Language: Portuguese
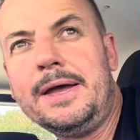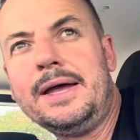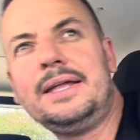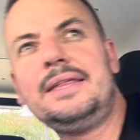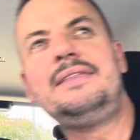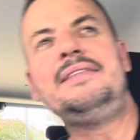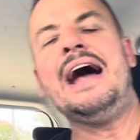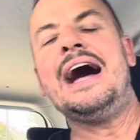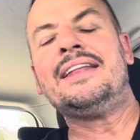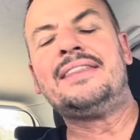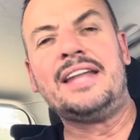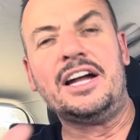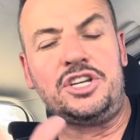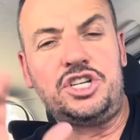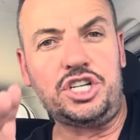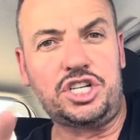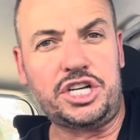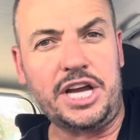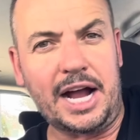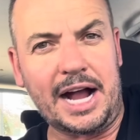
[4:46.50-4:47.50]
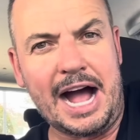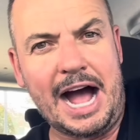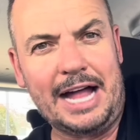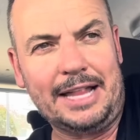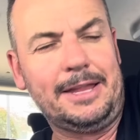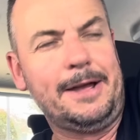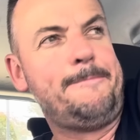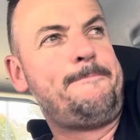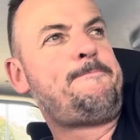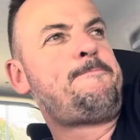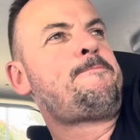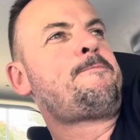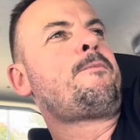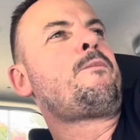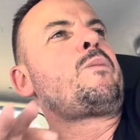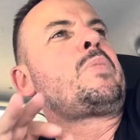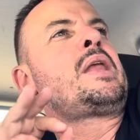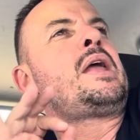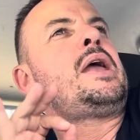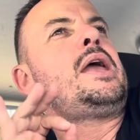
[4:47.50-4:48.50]
Data de chegada.
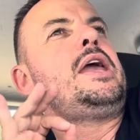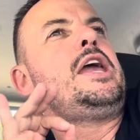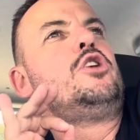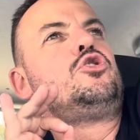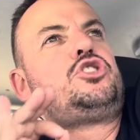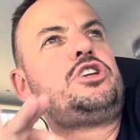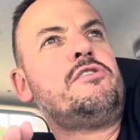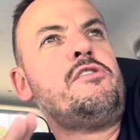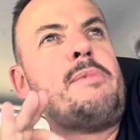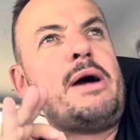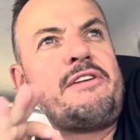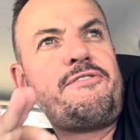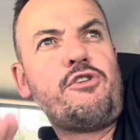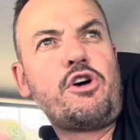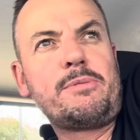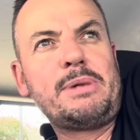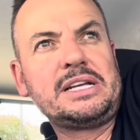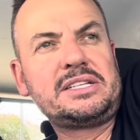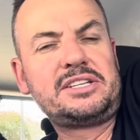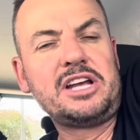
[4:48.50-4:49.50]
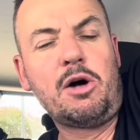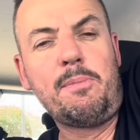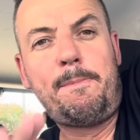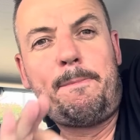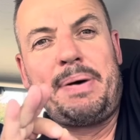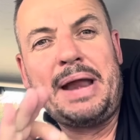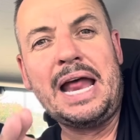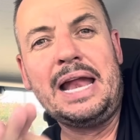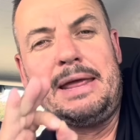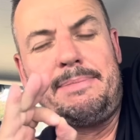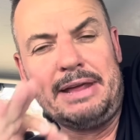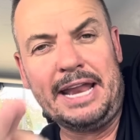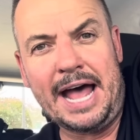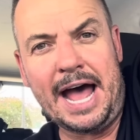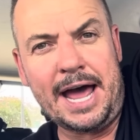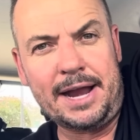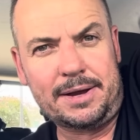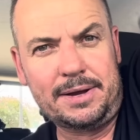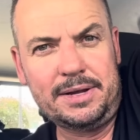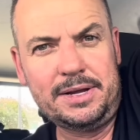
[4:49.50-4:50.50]
Eu tive uma informação
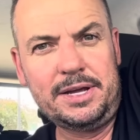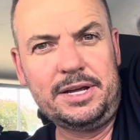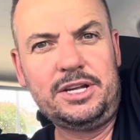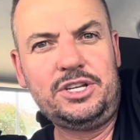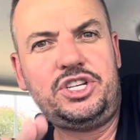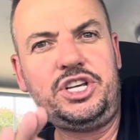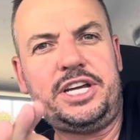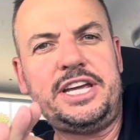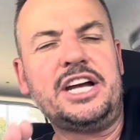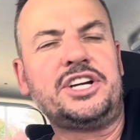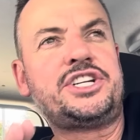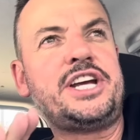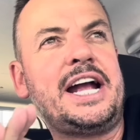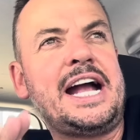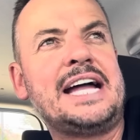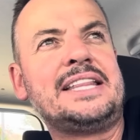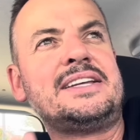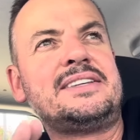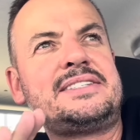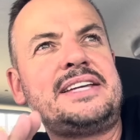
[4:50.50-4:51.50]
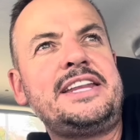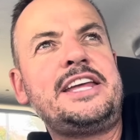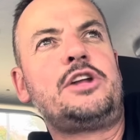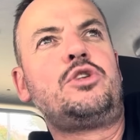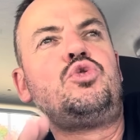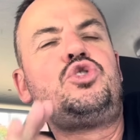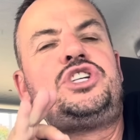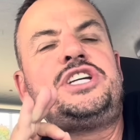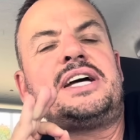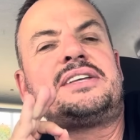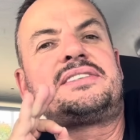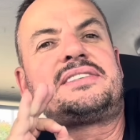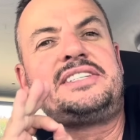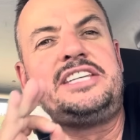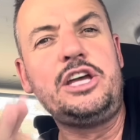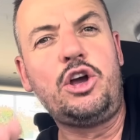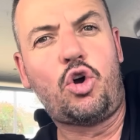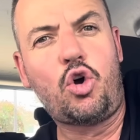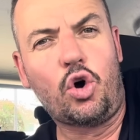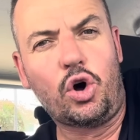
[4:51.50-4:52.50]
preliminar de que a chegada seria no dia
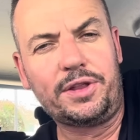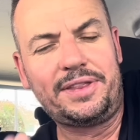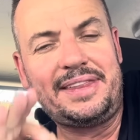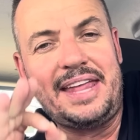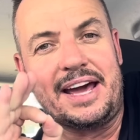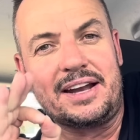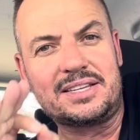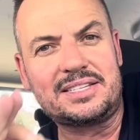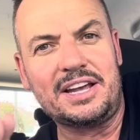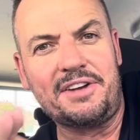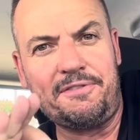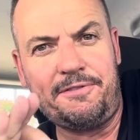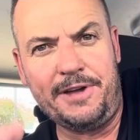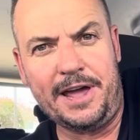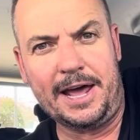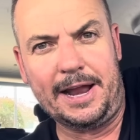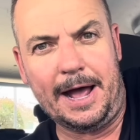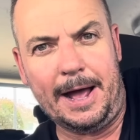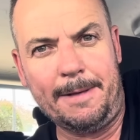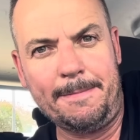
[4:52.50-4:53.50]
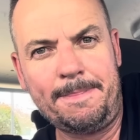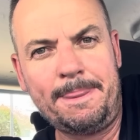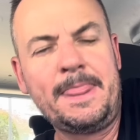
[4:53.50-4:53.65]
5, terça-feira.